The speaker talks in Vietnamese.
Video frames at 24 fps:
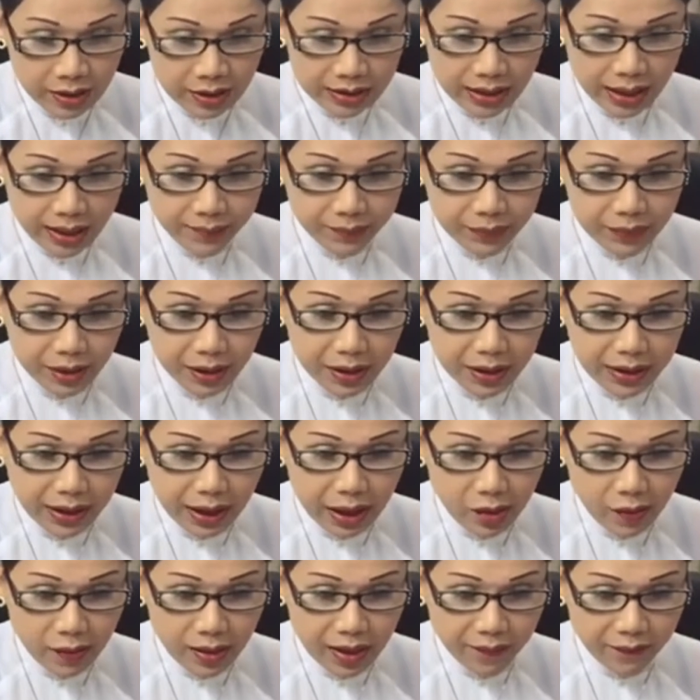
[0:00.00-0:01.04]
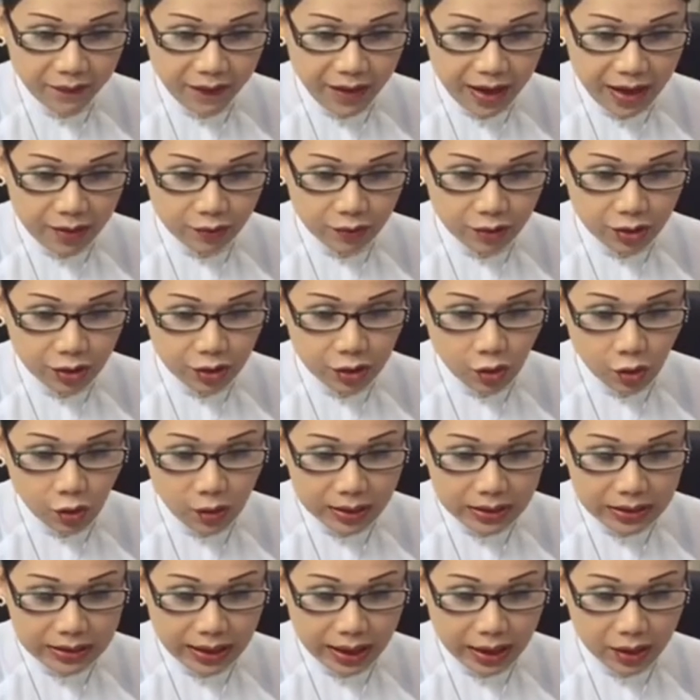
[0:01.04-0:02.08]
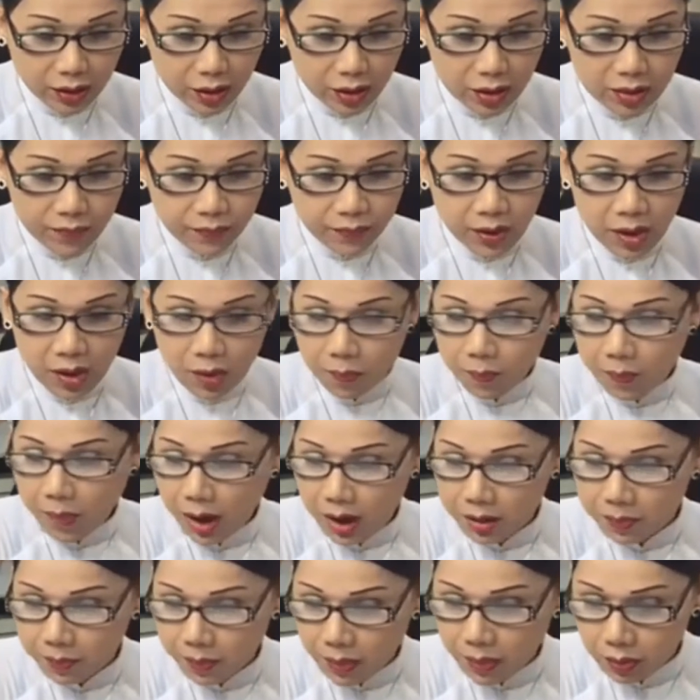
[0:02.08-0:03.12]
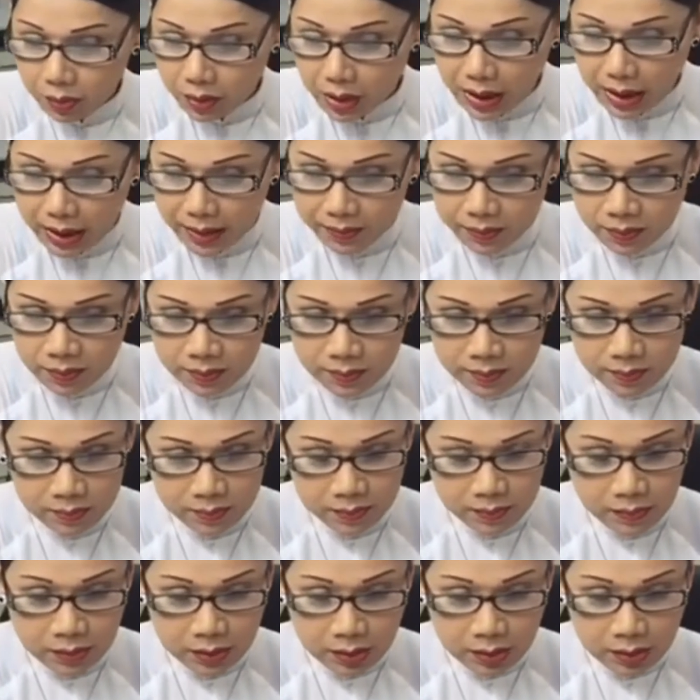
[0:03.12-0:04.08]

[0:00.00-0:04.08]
thậm chí kéo em vào người chủ khách sạn nói mệt mỏi lắm